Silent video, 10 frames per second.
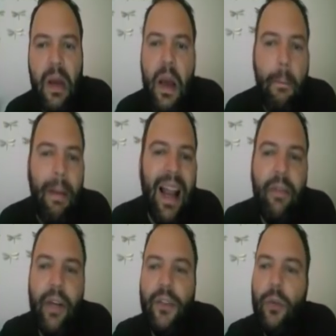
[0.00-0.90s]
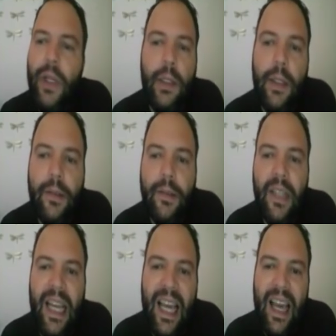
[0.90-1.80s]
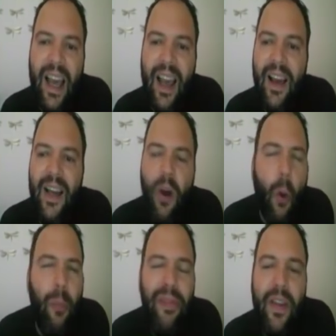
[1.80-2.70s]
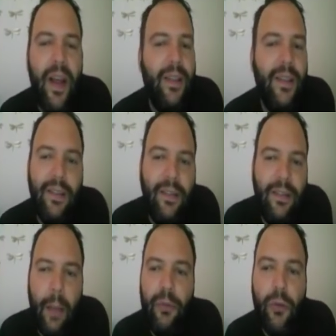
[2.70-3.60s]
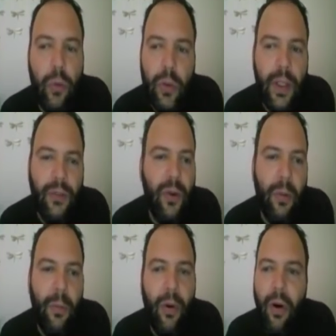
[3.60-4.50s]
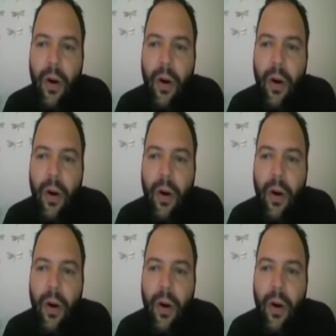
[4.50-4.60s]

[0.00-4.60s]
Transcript: palabras sueltas, eh, obviedades absurdas como